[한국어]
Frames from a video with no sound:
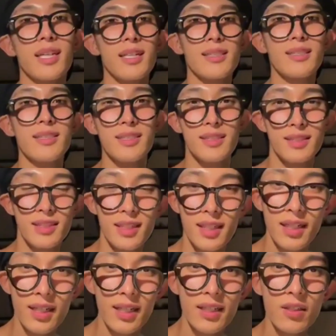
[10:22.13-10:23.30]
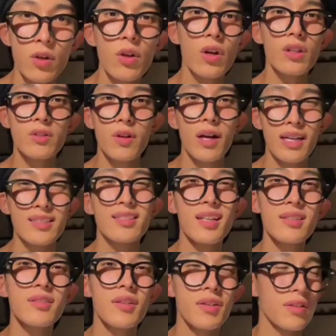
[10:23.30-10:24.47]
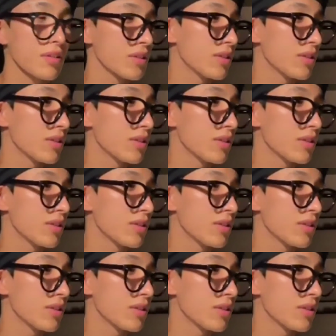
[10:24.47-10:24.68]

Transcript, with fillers: 카드 연결하는 걸 같이 샀어요.